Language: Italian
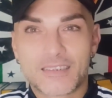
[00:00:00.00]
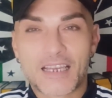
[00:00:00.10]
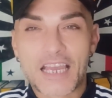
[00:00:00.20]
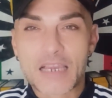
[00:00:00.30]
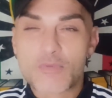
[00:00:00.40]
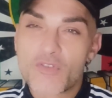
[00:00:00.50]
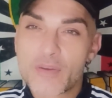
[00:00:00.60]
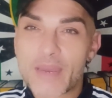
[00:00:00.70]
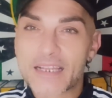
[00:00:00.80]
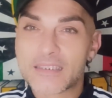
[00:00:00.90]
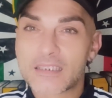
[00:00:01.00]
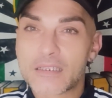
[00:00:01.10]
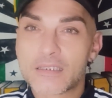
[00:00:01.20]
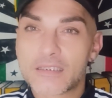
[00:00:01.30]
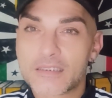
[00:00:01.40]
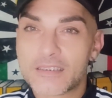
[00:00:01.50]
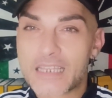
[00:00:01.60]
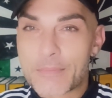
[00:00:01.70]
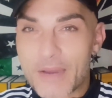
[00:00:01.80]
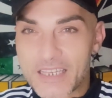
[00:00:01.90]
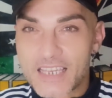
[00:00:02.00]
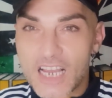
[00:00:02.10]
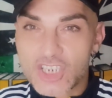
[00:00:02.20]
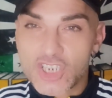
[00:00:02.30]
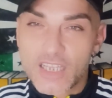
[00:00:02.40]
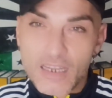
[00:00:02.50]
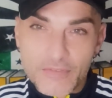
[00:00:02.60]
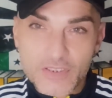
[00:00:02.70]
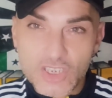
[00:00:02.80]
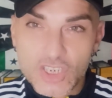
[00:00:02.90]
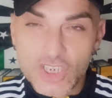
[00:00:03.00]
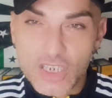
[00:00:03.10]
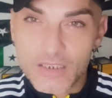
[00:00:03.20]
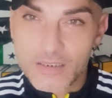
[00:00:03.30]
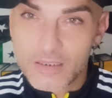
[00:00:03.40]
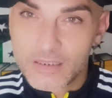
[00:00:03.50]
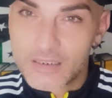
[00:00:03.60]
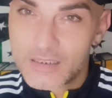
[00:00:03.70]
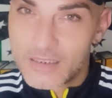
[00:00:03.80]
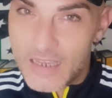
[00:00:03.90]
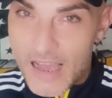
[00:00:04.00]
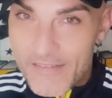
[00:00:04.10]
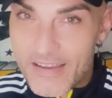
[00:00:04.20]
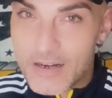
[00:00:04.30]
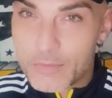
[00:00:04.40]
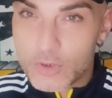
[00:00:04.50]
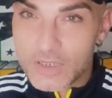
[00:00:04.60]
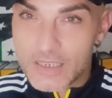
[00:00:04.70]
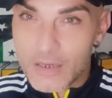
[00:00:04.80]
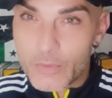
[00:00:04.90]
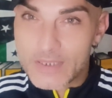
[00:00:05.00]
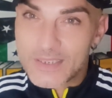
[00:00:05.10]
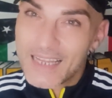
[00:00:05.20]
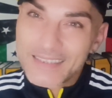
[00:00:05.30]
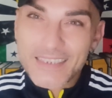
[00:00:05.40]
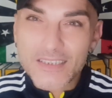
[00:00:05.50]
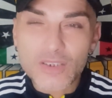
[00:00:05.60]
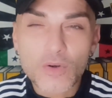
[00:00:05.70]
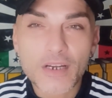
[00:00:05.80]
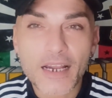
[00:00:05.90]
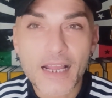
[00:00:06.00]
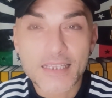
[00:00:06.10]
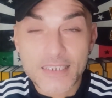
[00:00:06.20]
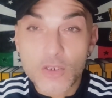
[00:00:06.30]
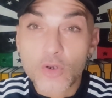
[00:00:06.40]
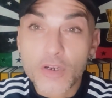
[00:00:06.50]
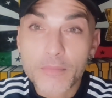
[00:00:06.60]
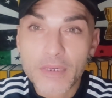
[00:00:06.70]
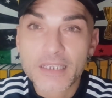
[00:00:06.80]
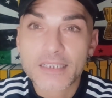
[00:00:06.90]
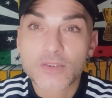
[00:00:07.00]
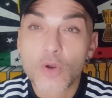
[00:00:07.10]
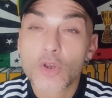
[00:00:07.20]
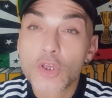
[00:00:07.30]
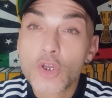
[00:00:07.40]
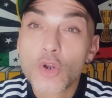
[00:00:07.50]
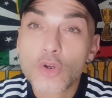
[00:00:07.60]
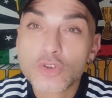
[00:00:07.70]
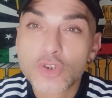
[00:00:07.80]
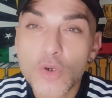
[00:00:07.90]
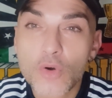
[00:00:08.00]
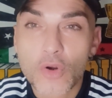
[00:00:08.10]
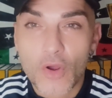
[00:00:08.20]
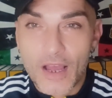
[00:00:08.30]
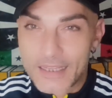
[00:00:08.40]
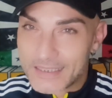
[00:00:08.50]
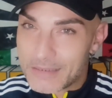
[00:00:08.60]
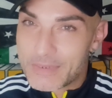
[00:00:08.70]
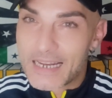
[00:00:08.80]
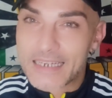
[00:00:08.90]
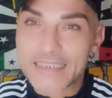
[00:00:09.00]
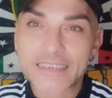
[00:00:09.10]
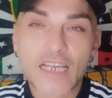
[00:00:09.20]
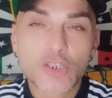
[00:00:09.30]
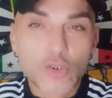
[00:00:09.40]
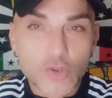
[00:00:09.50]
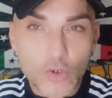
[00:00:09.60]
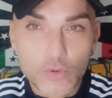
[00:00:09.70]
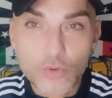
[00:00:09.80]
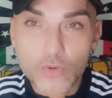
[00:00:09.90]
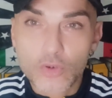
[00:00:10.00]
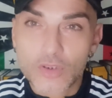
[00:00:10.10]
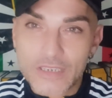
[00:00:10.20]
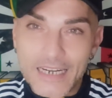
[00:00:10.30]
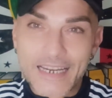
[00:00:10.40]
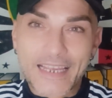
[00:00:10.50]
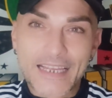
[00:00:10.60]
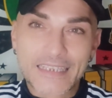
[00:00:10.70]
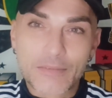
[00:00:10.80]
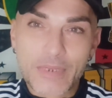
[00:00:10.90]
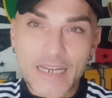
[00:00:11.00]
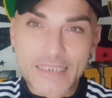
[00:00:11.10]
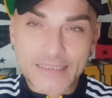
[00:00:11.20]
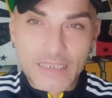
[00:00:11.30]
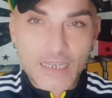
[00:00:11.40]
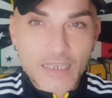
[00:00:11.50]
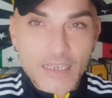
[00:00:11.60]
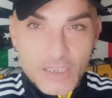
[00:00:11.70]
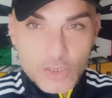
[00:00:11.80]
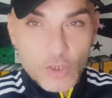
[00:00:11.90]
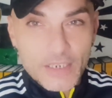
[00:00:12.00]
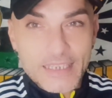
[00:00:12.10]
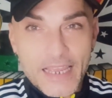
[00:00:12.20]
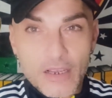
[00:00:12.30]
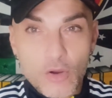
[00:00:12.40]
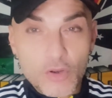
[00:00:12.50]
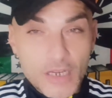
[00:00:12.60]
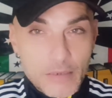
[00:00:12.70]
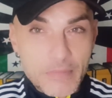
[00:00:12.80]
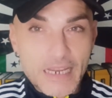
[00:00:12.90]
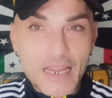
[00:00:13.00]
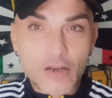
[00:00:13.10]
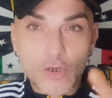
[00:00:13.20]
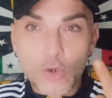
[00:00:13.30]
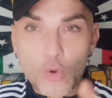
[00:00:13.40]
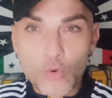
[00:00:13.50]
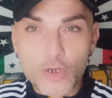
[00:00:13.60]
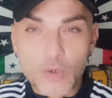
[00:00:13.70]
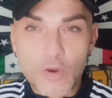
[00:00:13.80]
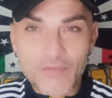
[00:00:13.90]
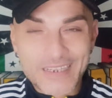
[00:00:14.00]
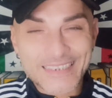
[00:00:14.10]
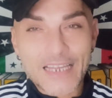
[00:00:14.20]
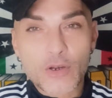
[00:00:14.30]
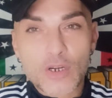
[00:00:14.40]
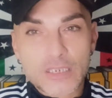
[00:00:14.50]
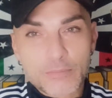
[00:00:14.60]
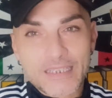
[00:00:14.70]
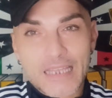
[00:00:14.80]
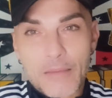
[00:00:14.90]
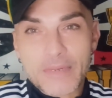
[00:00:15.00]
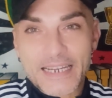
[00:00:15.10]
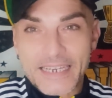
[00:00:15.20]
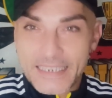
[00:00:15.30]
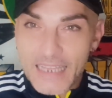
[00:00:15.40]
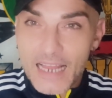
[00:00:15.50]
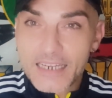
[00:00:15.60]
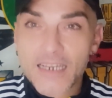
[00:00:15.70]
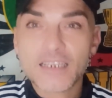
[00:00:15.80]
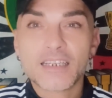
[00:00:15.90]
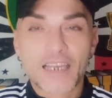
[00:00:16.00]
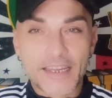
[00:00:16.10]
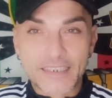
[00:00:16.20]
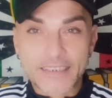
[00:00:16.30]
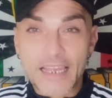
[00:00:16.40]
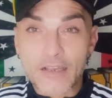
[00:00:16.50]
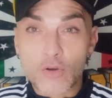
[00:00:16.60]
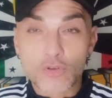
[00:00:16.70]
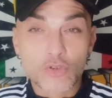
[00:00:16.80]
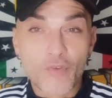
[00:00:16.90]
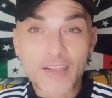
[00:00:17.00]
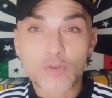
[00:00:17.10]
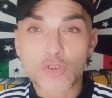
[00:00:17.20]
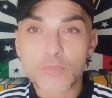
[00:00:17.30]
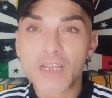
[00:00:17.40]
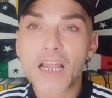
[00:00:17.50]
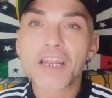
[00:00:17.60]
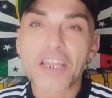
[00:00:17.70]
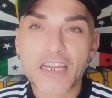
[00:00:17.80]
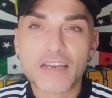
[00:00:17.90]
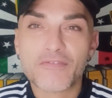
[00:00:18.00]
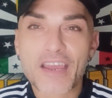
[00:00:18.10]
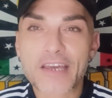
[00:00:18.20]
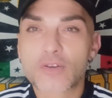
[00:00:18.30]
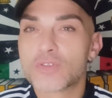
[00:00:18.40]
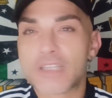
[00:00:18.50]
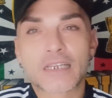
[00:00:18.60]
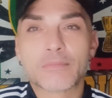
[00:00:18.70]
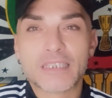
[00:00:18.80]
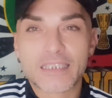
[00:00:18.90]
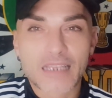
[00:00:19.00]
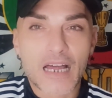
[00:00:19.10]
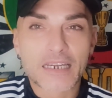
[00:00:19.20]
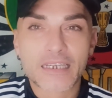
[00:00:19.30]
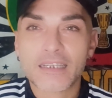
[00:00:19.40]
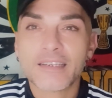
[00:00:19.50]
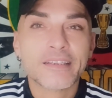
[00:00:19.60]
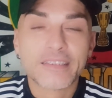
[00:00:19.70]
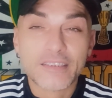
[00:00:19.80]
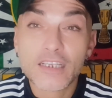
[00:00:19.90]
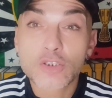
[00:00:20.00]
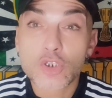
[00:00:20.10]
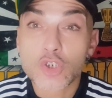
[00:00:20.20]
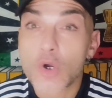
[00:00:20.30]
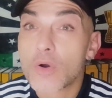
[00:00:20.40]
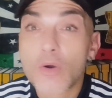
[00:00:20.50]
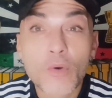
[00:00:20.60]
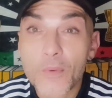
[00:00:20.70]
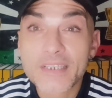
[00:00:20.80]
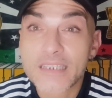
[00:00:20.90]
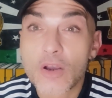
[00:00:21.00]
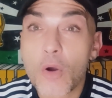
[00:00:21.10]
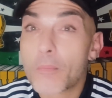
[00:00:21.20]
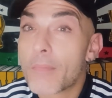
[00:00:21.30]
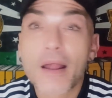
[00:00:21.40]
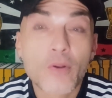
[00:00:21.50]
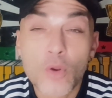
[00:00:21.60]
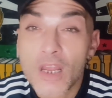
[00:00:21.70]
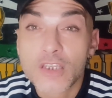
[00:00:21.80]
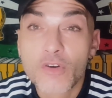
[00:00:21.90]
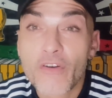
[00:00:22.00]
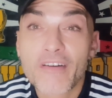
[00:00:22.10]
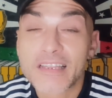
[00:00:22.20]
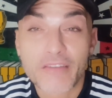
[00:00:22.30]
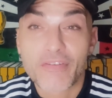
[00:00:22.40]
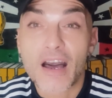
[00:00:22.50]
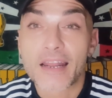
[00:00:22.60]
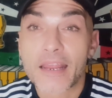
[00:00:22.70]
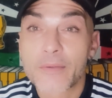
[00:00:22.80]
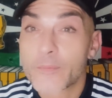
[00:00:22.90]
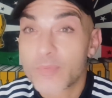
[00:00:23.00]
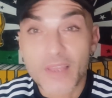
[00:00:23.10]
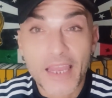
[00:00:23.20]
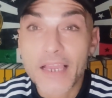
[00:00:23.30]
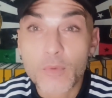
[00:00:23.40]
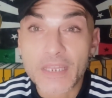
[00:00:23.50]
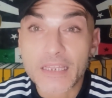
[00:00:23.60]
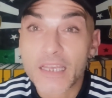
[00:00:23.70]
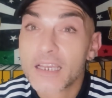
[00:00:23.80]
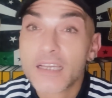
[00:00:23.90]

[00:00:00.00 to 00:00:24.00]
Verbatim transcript: e i movimenti dei pagliacci della FGC avevano portato a questa. Attenzione ragazzi, io lo ribadisco, io non sono antimilanista, io sono tutto tranne che antimilanista. Io ritengo il Milan l'unico avversario rispettabile in Italia e ritengo Juventus-Milan il vero derby d'Italia. Detto ciò, questa coppa non la dovevate fare e quindi